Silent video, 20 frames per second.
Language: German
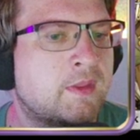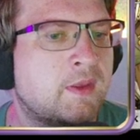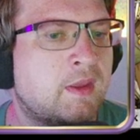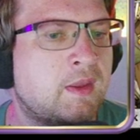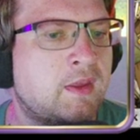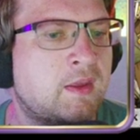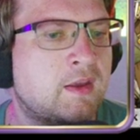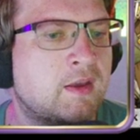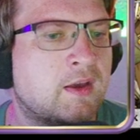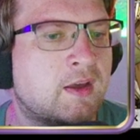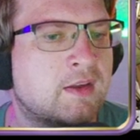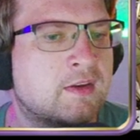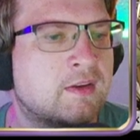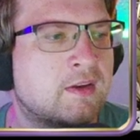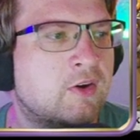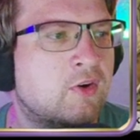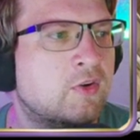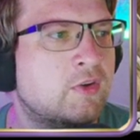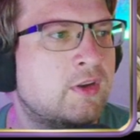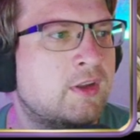Der Jäger
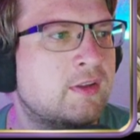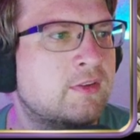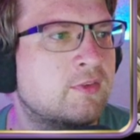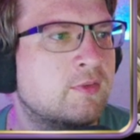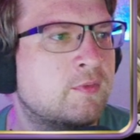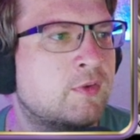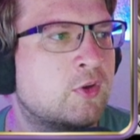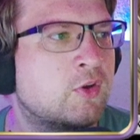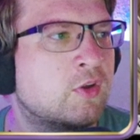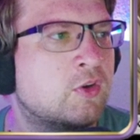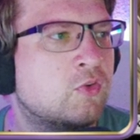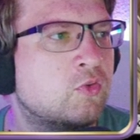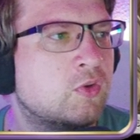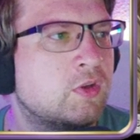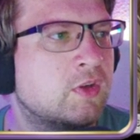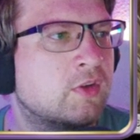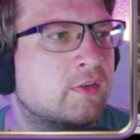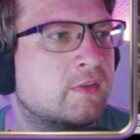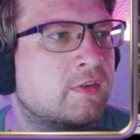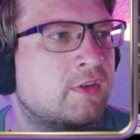hatte auch nichts. Und wir können
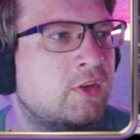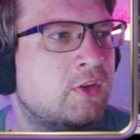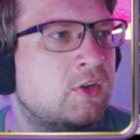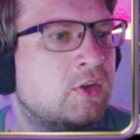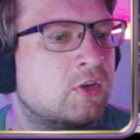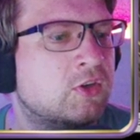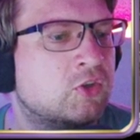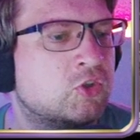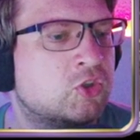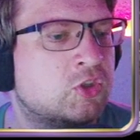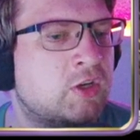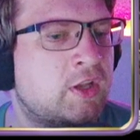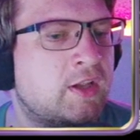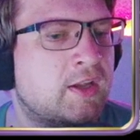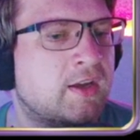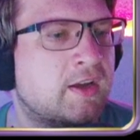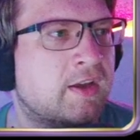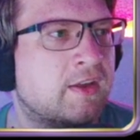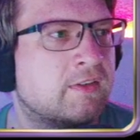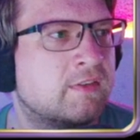durchaus die
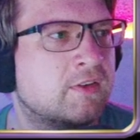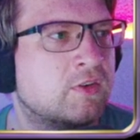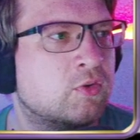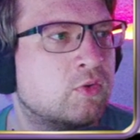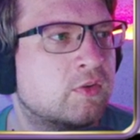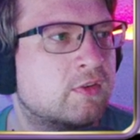Schnellreise